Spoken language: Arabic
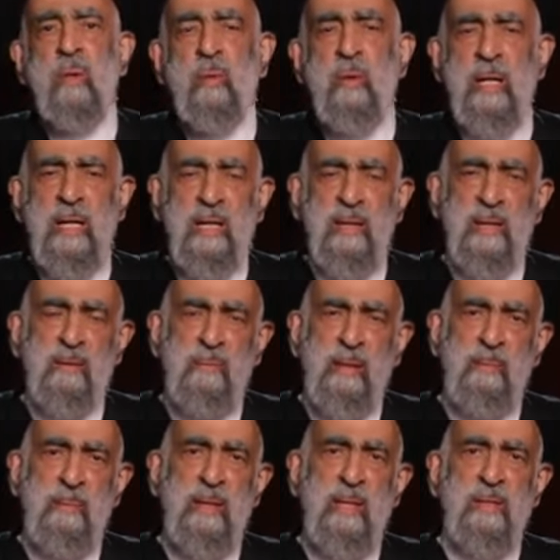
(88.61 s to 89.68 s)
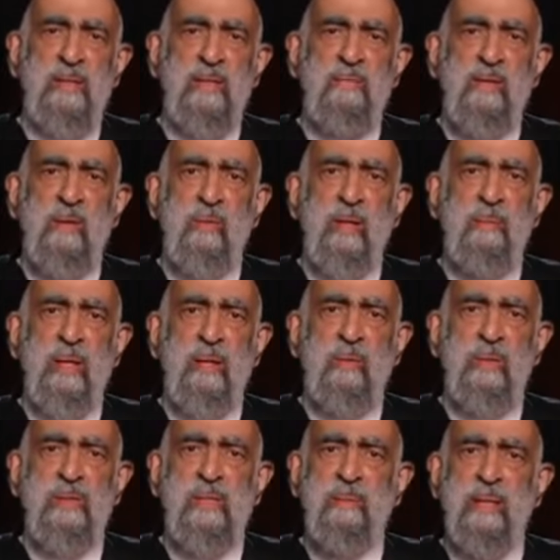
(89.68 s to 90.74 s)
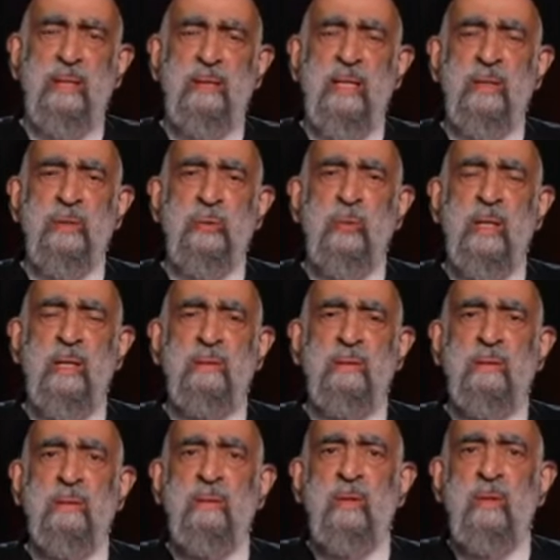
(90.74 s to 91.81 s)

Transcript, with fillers: وركضت ما بين الصفا والمروة سبعة أشواط